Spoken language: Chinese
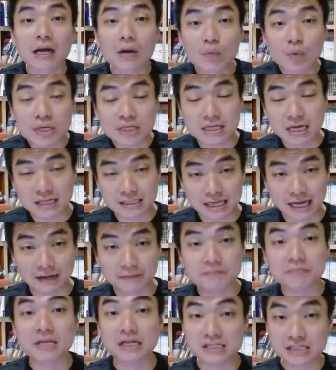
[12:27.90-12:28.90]
你看魏家
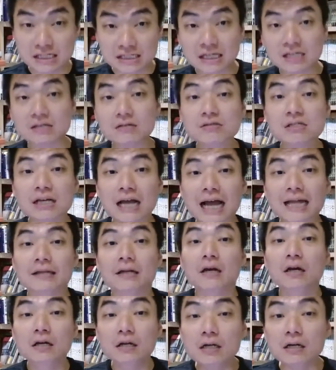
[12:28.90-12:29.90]
祥，他现在就是看
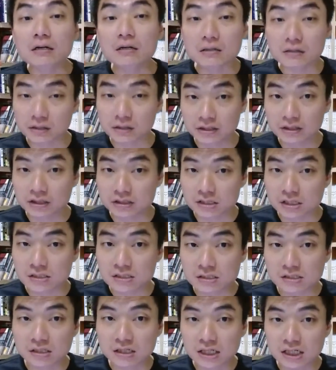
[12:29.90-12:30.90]
个人的
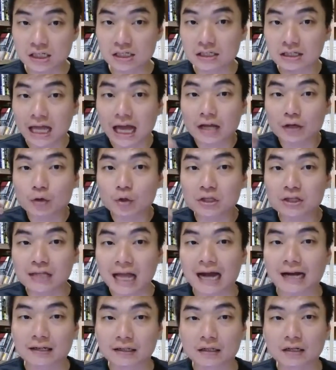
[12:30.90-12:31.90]
政治利益大于
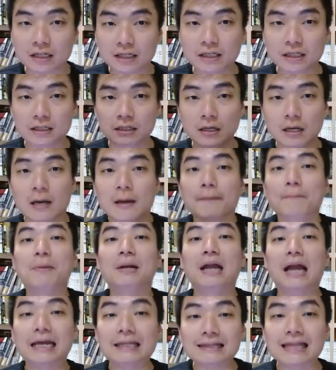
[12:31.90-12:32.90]
党的利益。
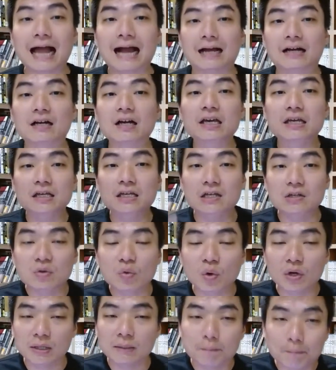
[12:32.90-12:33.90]
本来党可以赢
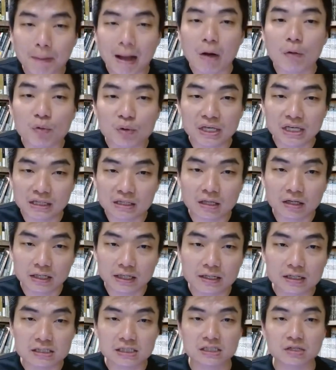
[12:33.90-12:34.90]
多包赢的
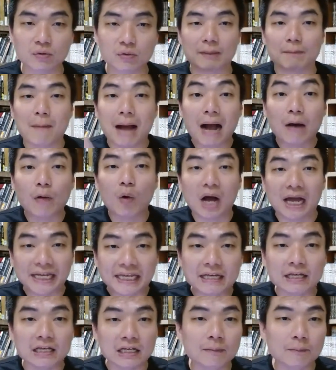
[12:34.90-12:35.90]
一个席位，马华
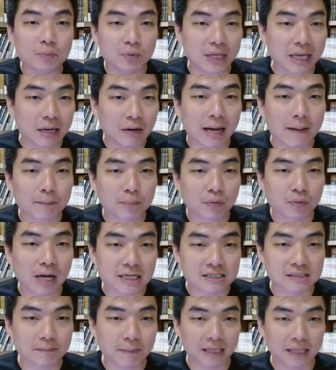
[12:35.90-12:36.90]
硬硬不要让布
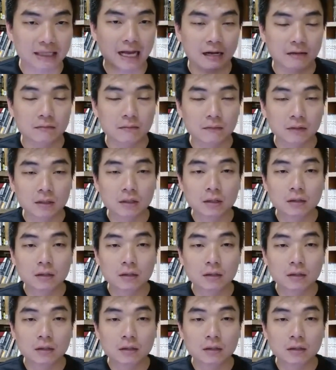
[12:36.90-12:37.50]
莱斯巴当，